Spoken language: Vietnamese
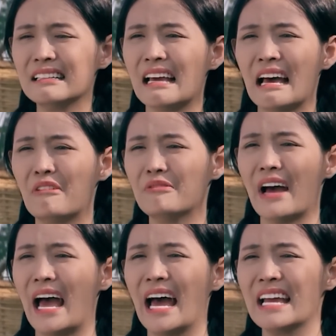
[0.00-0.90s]
dạ không
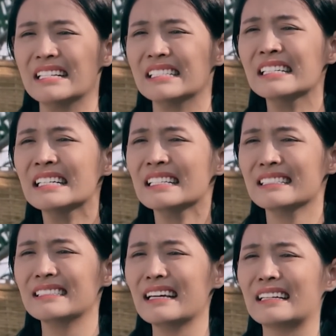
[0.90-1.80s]
phải
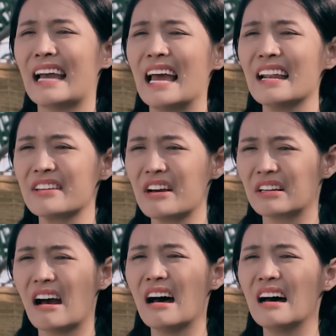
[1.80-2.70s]
tất cả là do
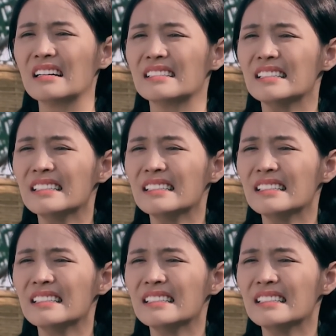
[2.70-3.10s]
con